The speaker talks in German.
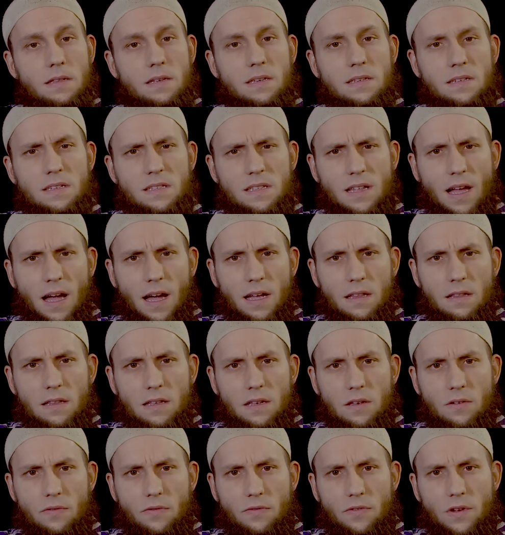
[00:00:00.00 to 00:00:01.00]
Dieses
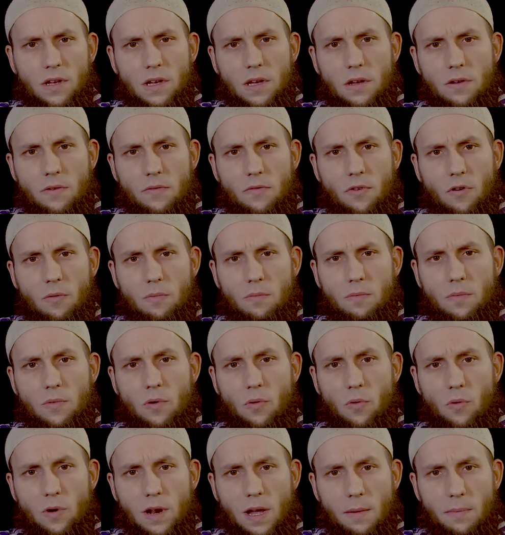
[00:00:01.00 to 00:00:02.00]
Narrativ vom
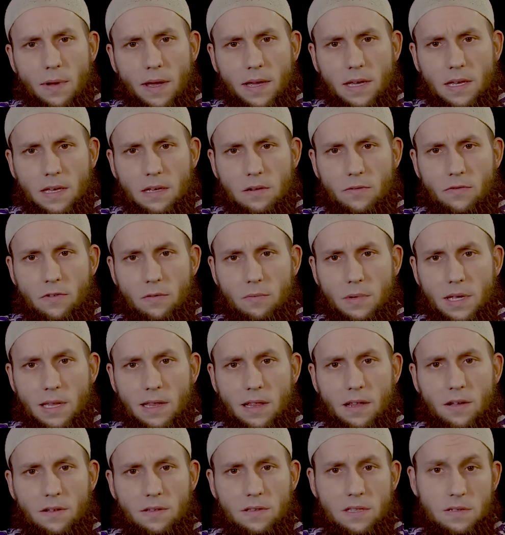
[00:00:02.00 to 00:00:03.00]
unabhängigen
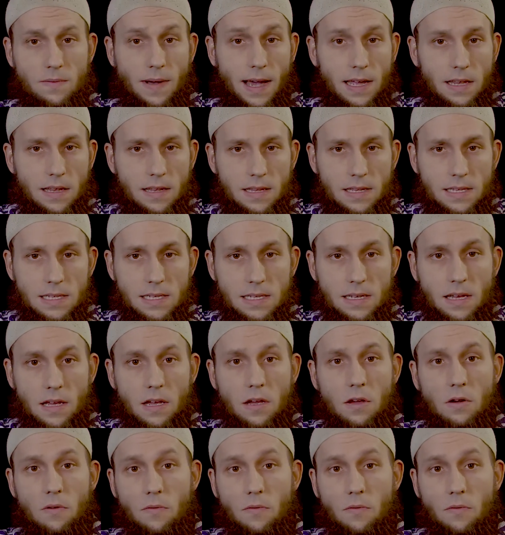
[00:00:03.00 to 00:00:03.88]
Vermittler zweitens